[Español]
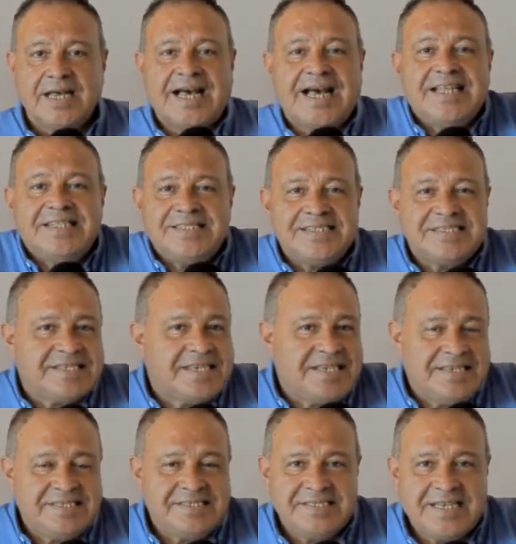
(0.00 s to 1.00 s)
Antes de
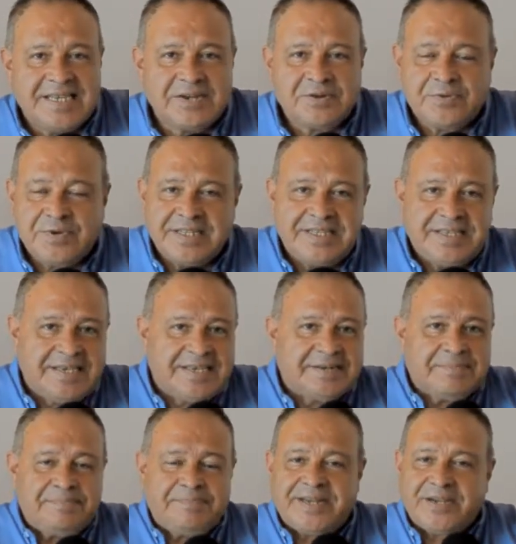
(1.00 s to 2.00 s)
iniciar
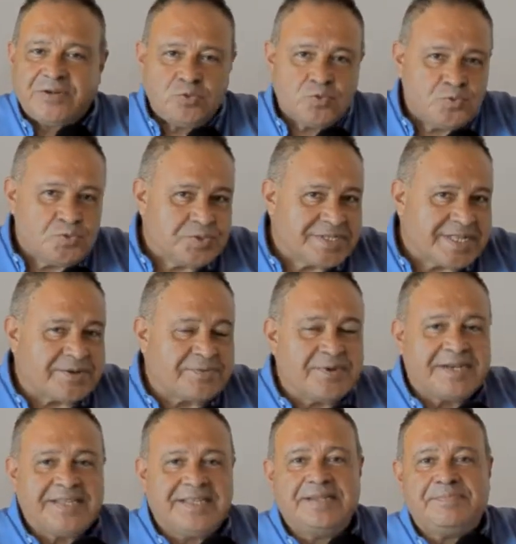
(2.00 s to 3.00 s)
cualquier pregunta,
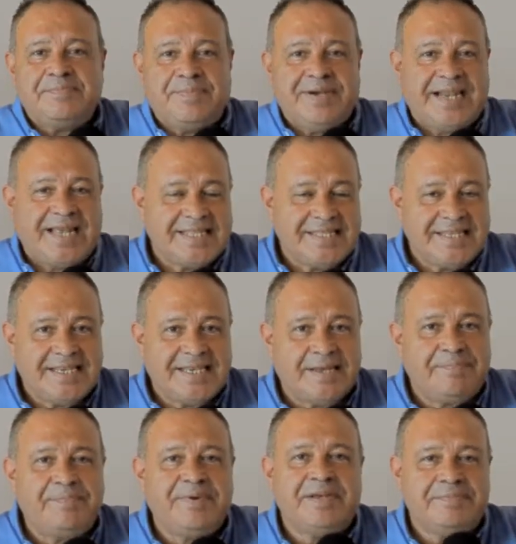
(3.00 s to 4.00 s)
cualquier
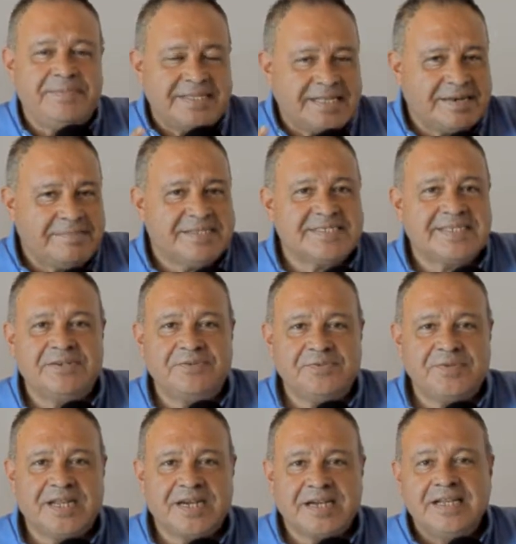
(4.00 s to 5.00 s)
plática, permítanme
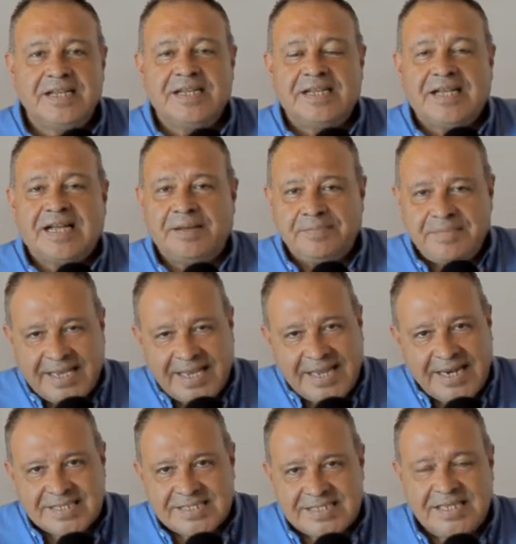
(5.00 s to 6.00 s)
saludar a
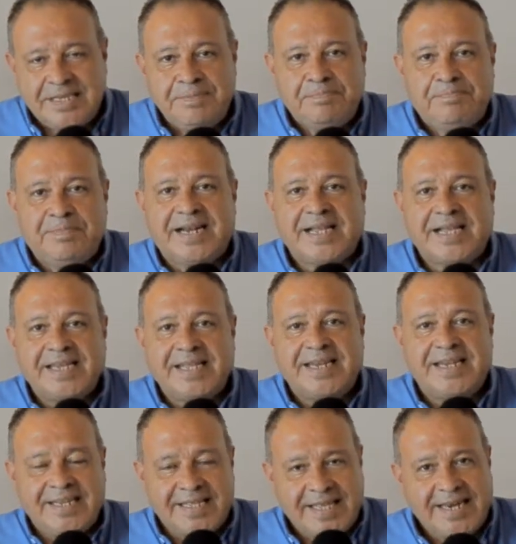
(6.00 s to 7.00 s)
Miguel Slim para que
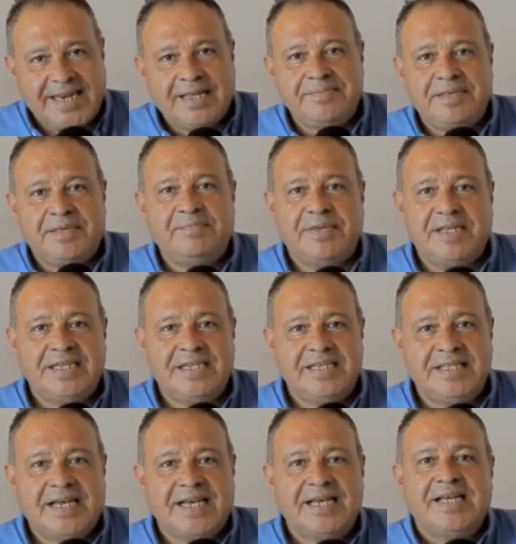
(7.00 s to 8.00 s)
le dé la
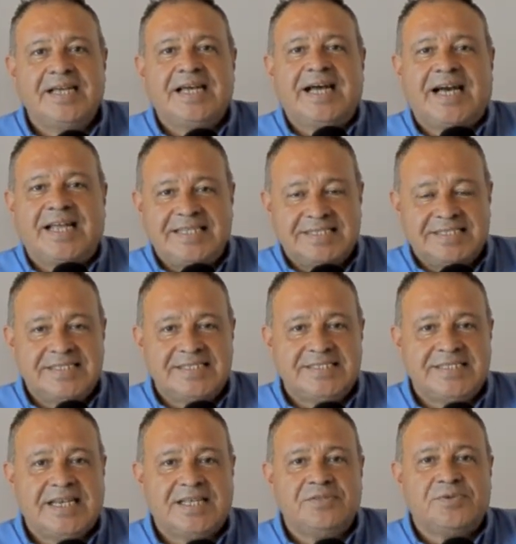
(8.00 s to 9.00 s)
bienvenida al
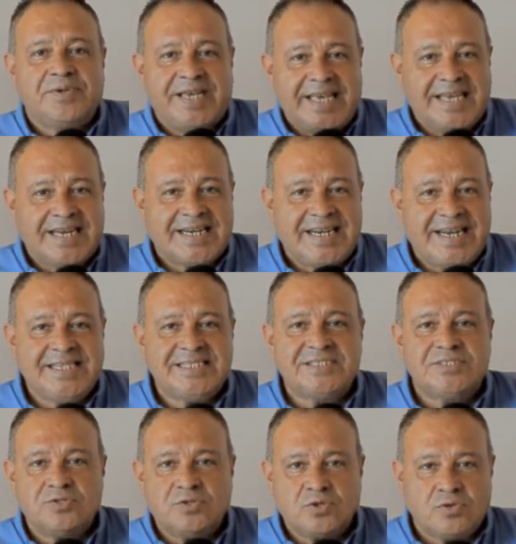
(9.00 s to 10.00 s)
licenciado
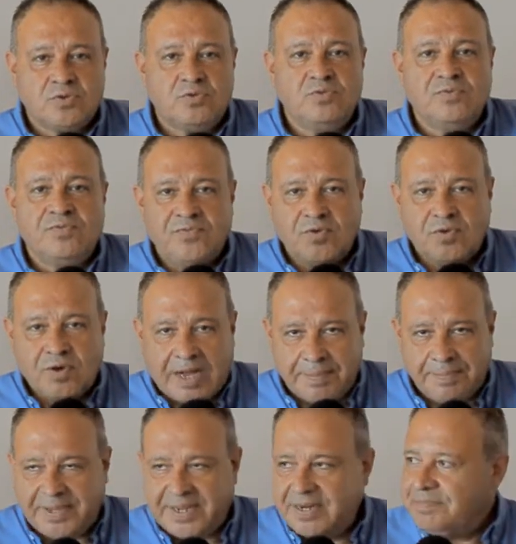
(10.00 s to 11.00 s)
Ernesto Rufo
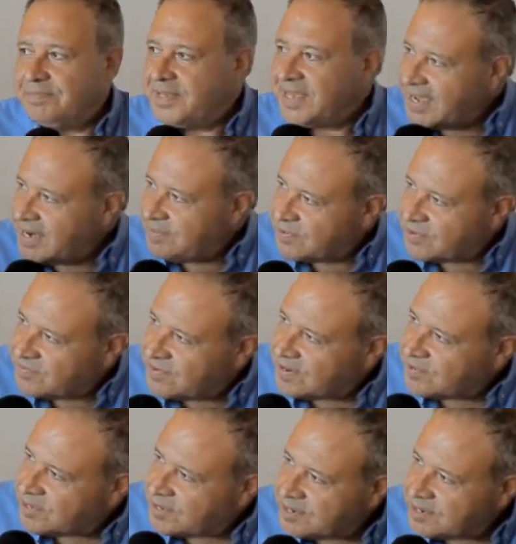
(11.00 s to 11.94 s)
Apple. Miguel, por favor.